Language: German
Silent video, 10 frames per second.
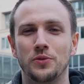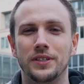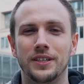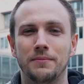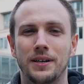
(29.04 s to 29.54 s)

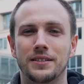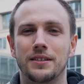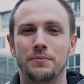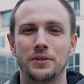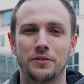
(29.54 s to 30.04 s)
studiere
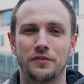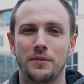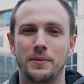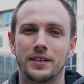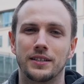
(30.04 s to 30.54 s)
Master
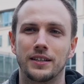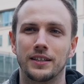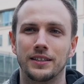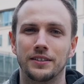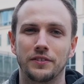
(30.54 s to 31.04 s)
Bioinformatik
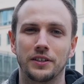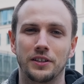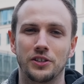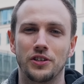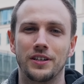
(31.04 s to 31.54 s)
an der
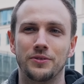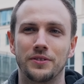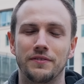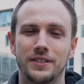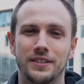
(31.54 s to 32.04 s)

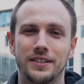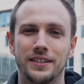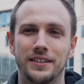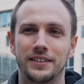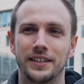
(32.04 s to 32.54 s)
Friedrich-Schiller-Universität in